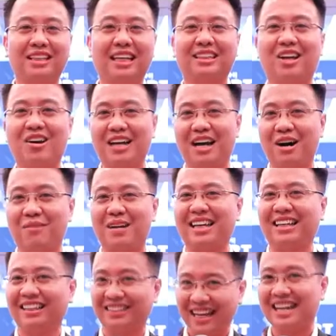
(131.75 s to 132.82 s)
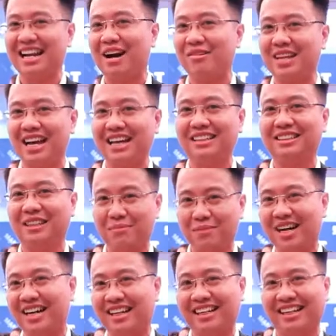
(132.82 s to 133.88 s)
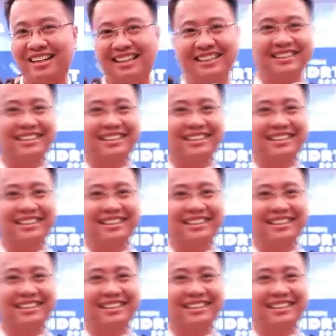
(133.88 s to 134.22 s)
tiệc tối ngày hôm nay như thế nào nhé. Xin mời!